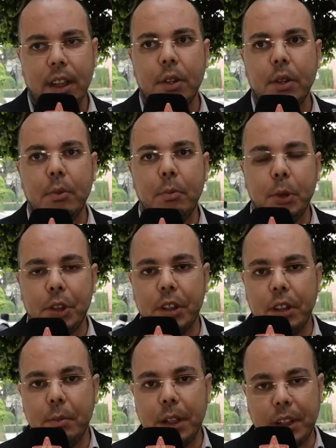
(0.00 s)
داروا
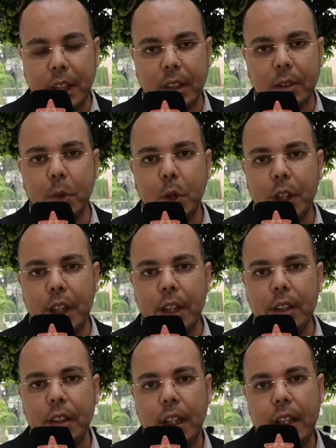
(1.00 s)
مشهد
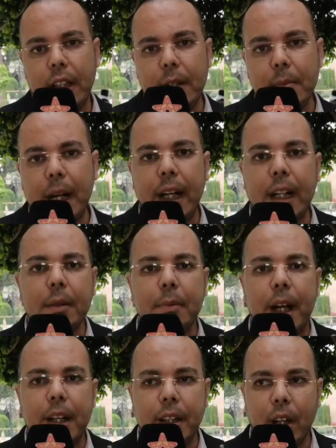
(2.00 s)
مهين
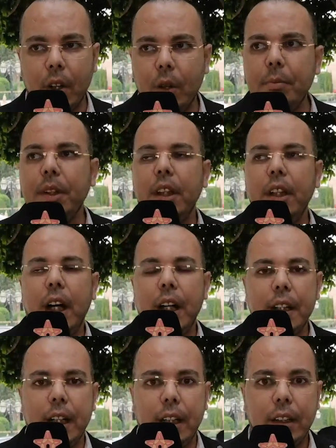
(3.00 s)
للمغاربه انهم
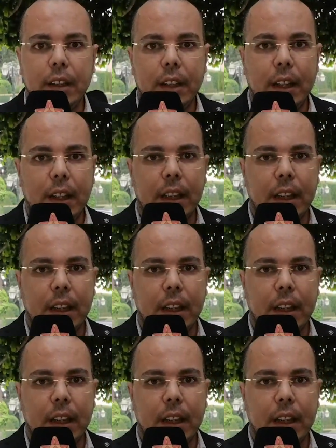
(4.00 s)
ان